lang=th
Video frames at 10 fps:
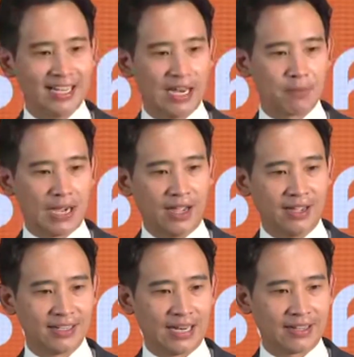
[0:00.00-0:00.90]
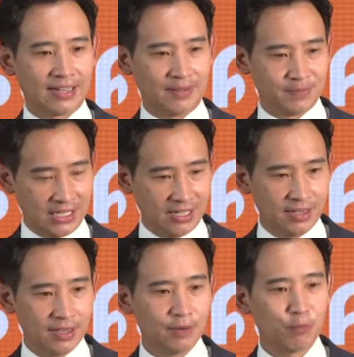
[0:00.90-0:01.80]
นำการนำเสน
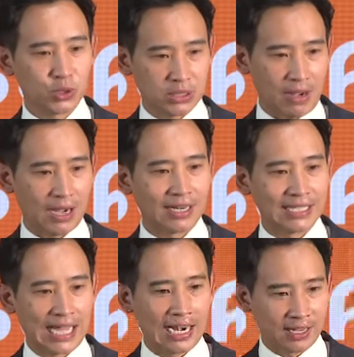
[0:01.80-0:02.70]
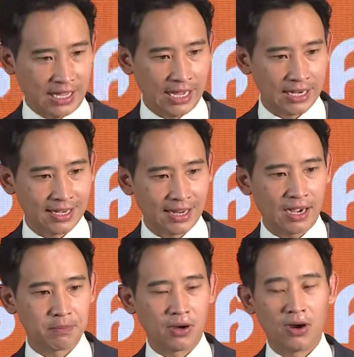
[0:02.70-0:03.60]
อผู้สมัครในแต่ละเขตนะค
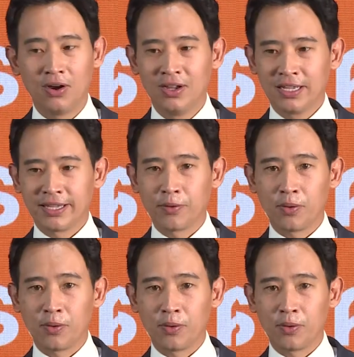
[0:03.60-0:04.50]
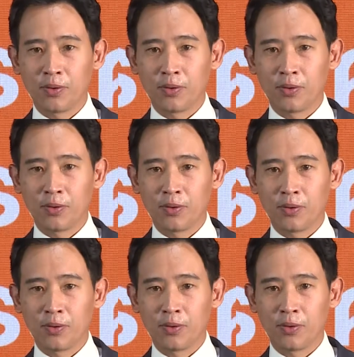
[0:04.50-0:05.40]
รับก็คิดว่าการแข่ง
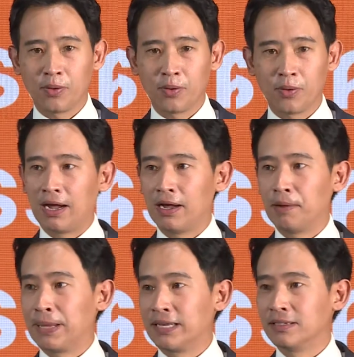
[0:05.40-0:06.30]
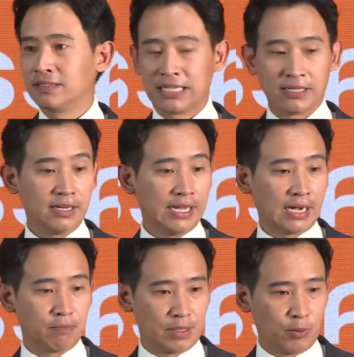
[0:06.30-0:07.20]
ขันที่ผ่านมาเป็นสิ่งที่ดี
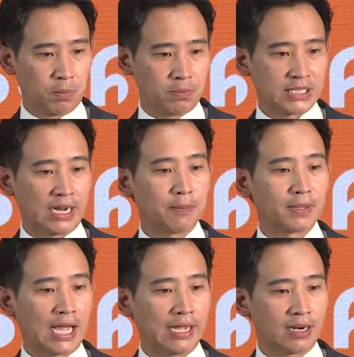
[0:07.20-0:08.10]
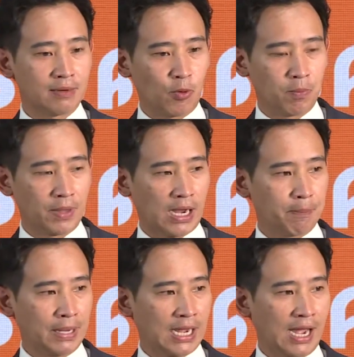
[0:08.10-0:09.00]
กับระบบประชาธิปไตยทั้งระบบนะครับ
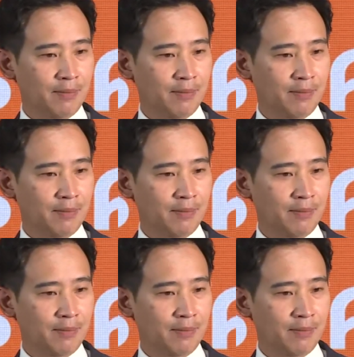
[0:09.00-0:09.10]
เป็นการ